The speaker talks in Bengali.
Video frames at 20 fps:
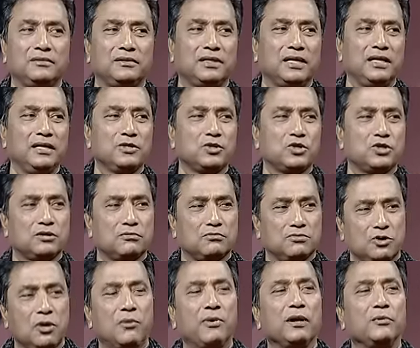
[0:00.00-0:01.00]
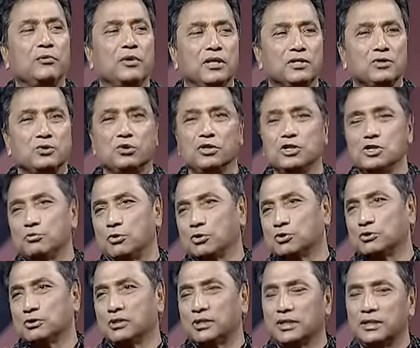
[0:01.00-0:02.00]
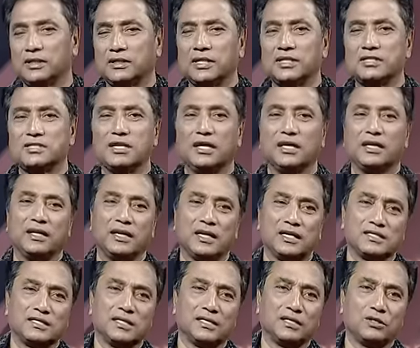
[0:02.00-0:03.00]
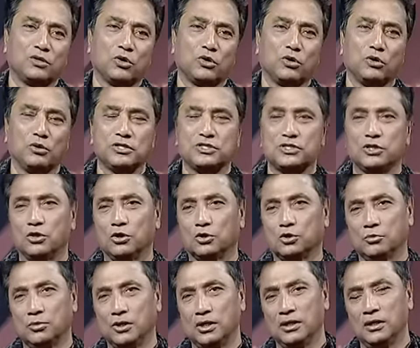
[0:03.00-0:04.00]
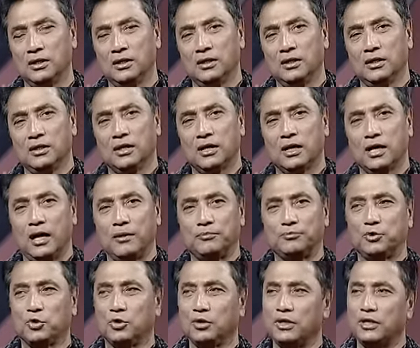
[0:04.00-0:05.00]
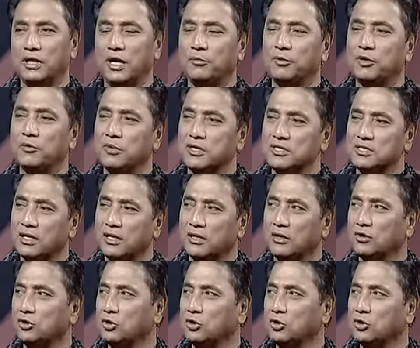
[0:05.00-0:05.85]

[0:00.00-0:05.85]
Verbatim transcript: কি সবাই বলে চল্লিশ বছর থেকে তেজগার এই রাস্তাটি দখল হয়েছিল অথবা oh গাবতলি আমিনবাজার